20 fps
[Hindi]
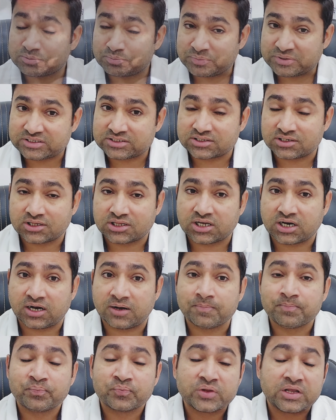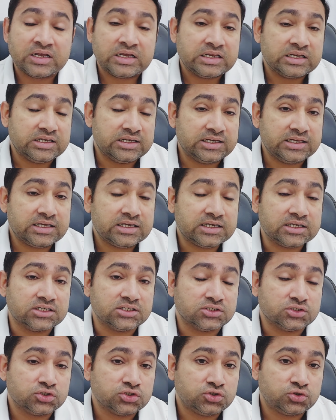पास पिस्टल था
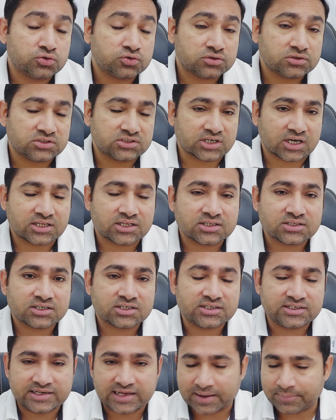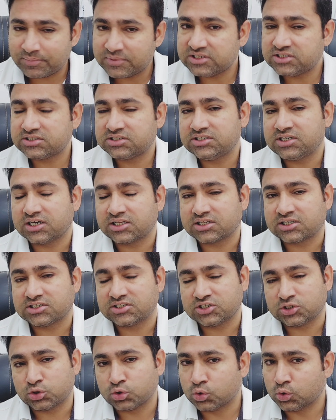लेकिन जो ज़्यादातर डैमेज किया था
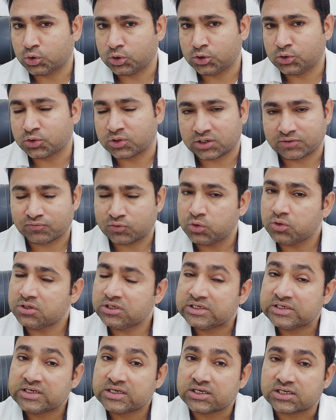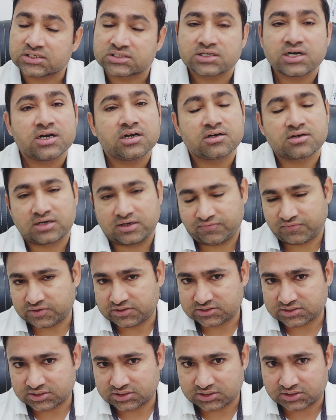जिन गोलियों ने वो असाल्ट
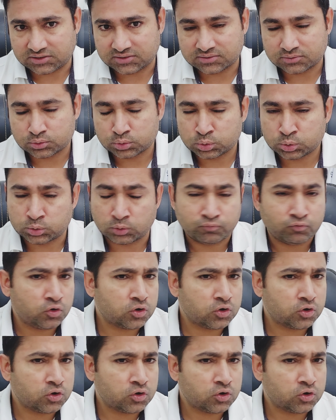राइफल से थी तो